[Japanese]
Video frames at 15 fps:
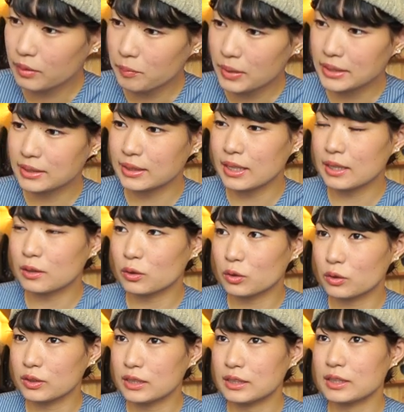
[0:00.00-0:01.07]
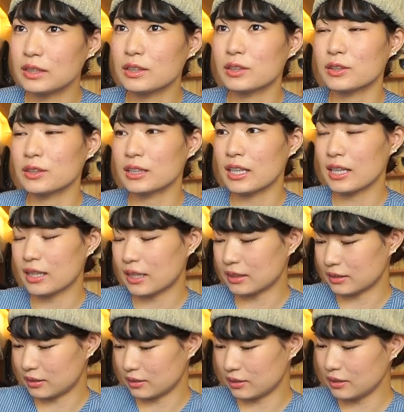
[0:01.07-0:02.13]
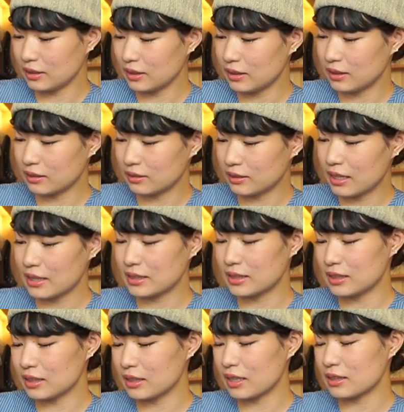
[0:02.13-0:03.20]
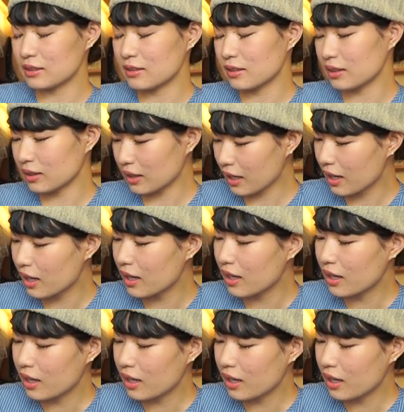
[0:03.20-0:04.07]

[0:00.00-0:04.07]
バスケット日常生活に暮らしに根付いた